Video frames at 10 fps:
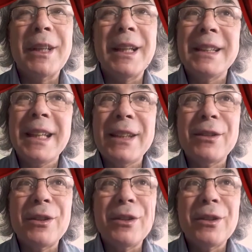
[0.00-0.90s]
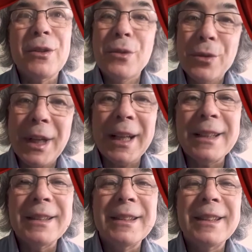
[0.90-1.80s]
porque el teatro
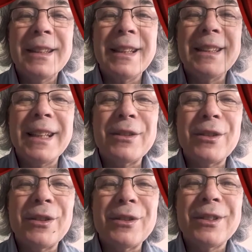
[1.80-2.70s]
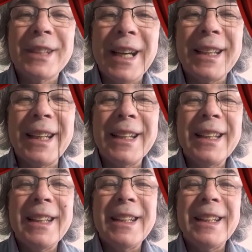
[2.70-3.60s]
cura, el teatro sana,
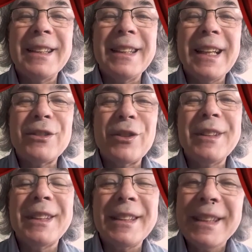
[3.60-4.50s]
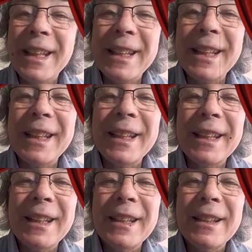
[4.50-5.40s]
el teatro entretiene,
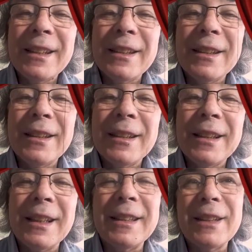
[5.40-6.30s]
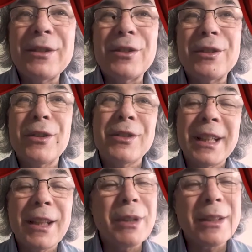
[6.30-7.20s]
el teatro nos
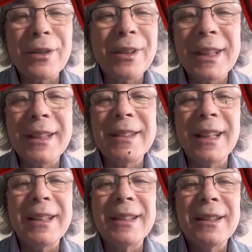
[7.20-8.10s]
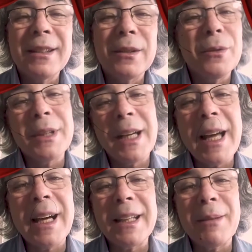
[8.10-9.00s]
saca una sonrisa,
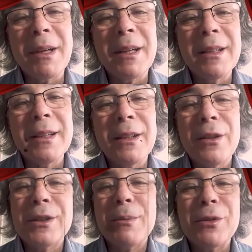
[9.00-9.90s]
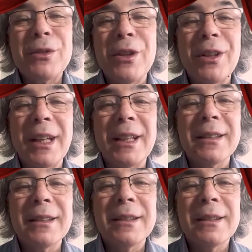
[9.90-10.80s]
una lágrima, nos emociona,
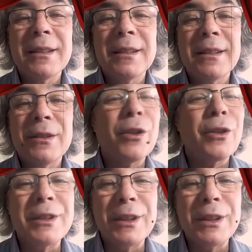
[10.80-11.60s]
nos